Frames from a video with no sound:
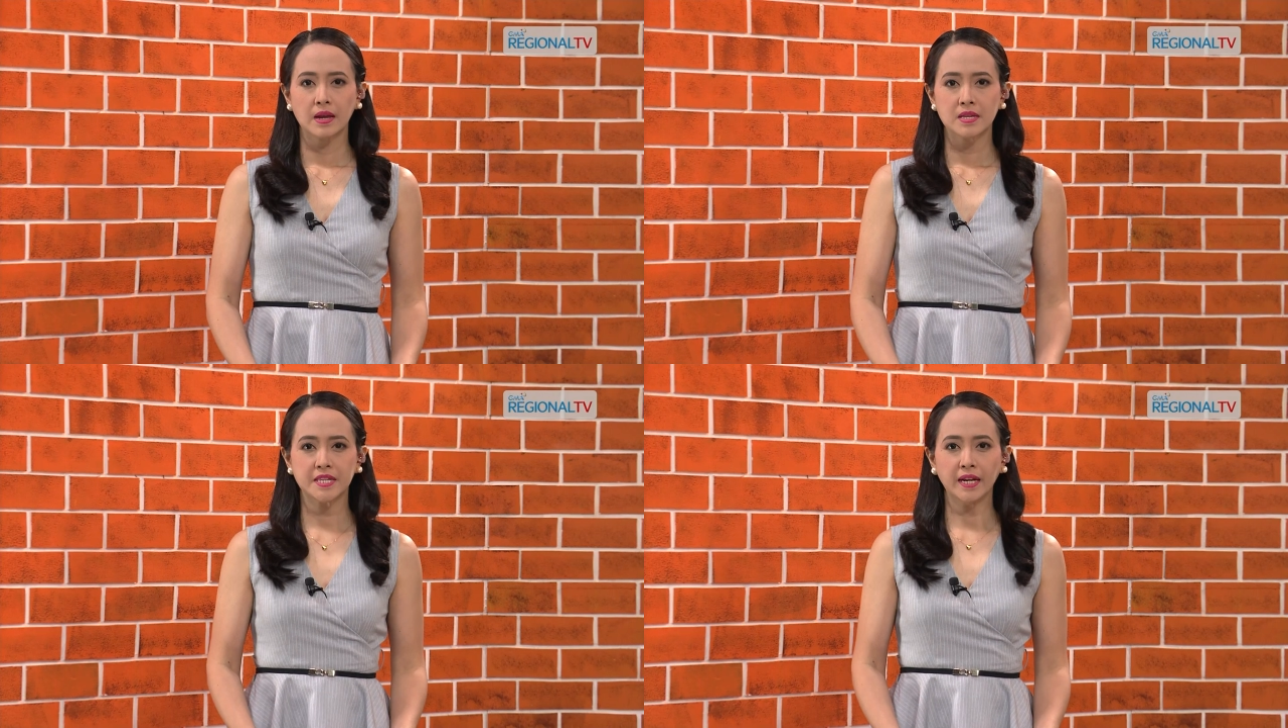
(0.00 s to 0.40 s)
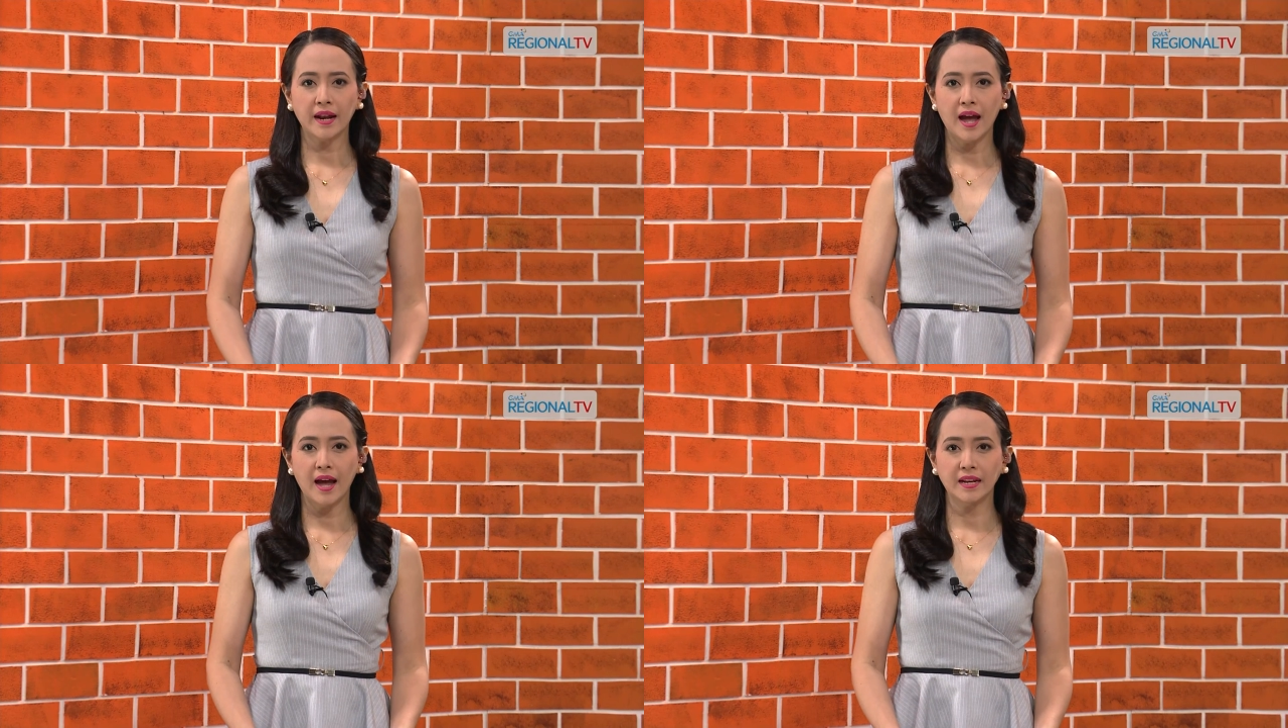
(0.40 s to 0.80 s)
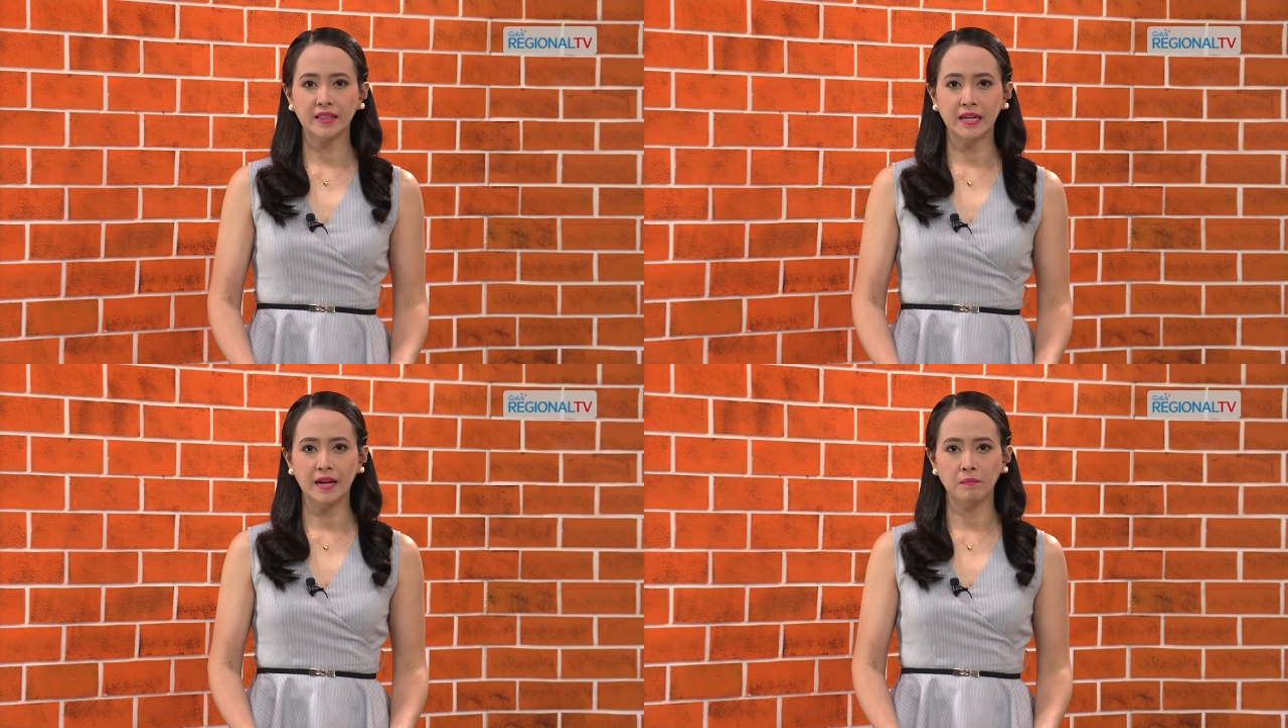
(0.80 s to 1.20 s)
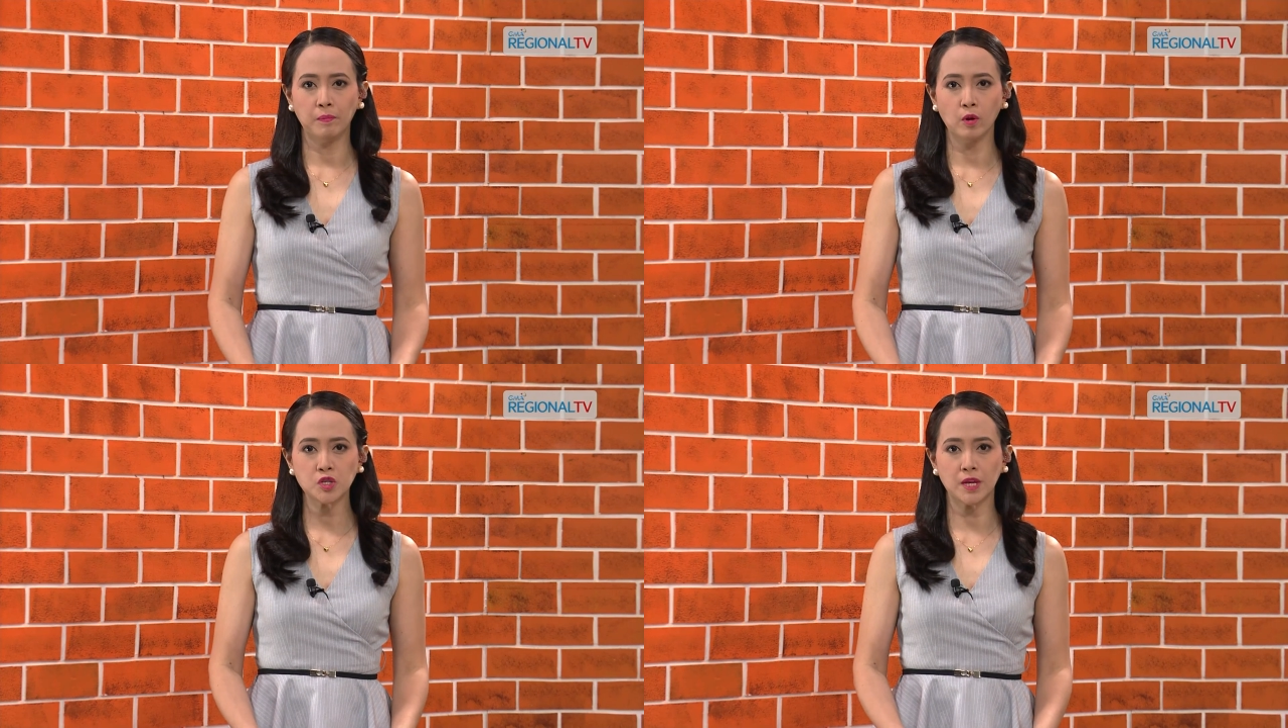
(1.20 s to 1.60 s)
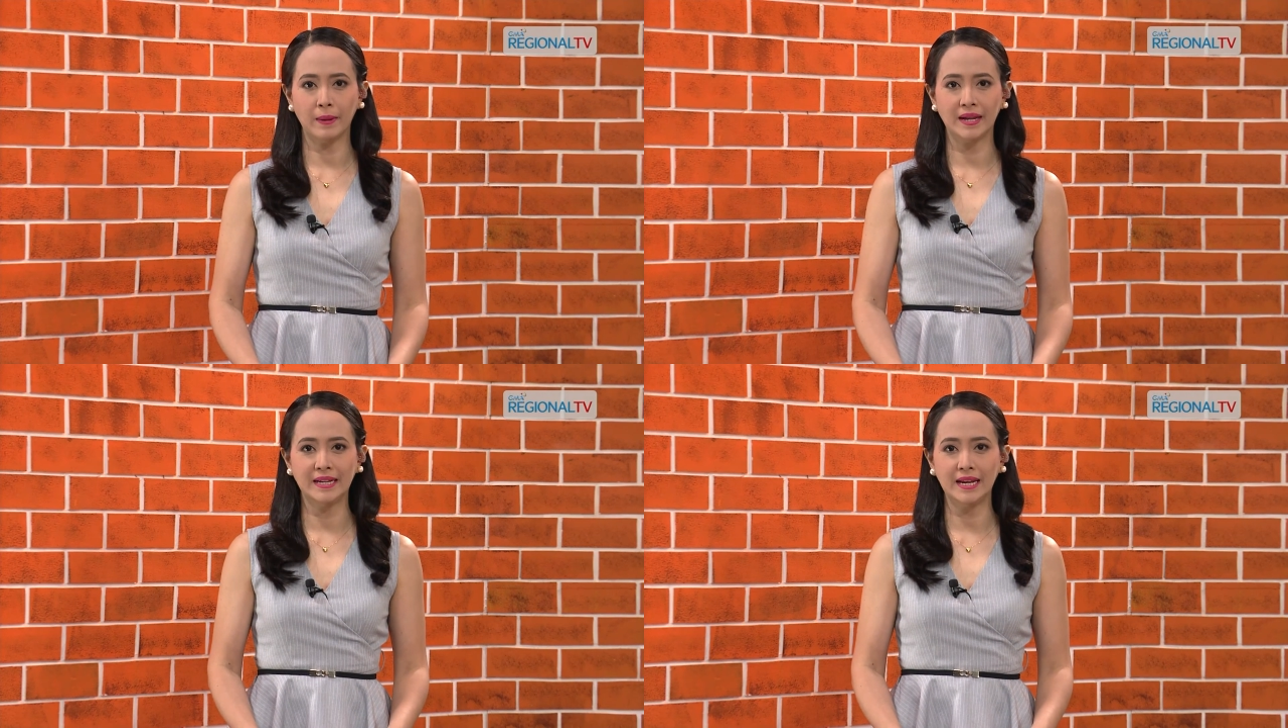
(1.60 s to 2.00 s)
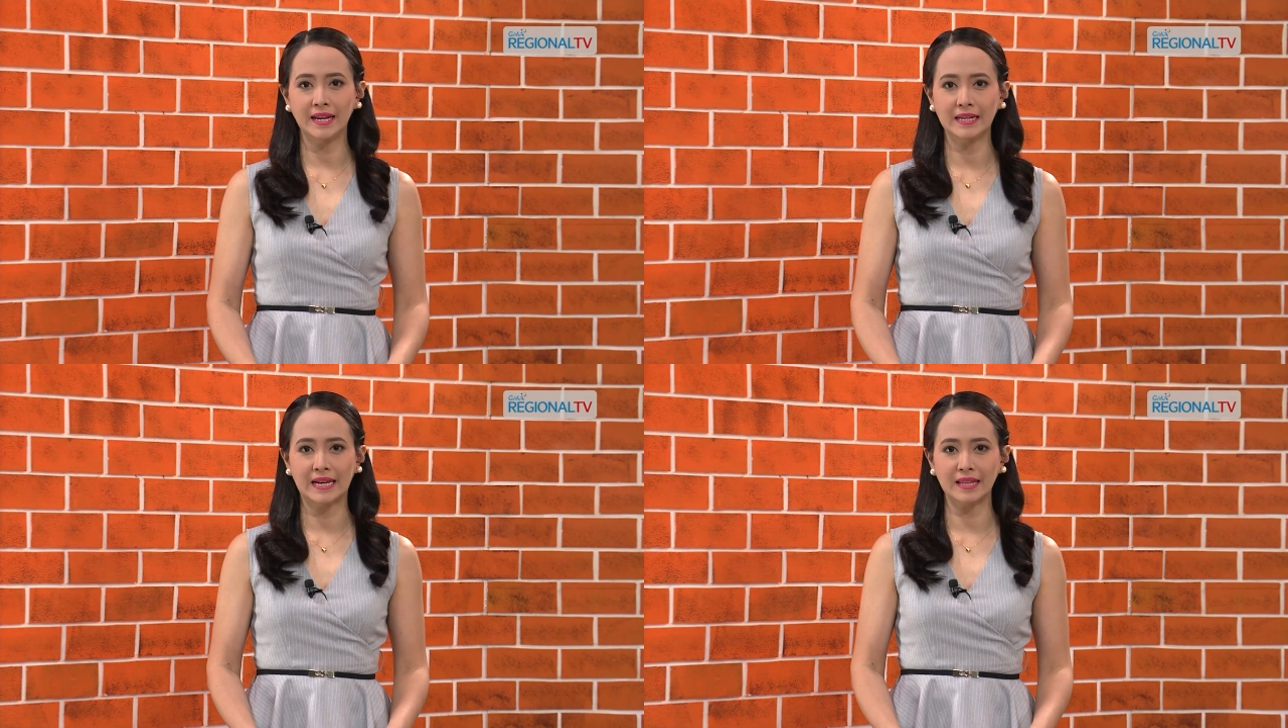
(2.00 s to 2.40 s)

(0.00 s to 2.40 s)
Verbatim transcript: Sinarahan at tinampo sa may gilid